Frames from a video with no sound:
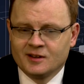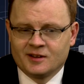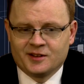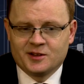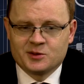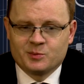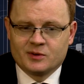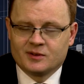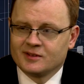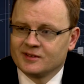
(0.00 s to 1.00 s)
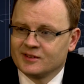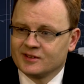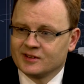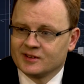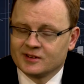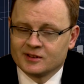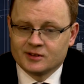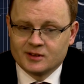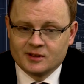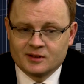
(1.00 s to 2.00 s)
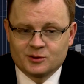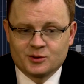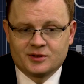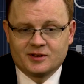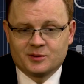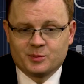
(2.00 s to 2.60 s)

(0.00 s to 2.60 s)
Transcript: да, есть, да я к этому и подвожу, да. да то есть есть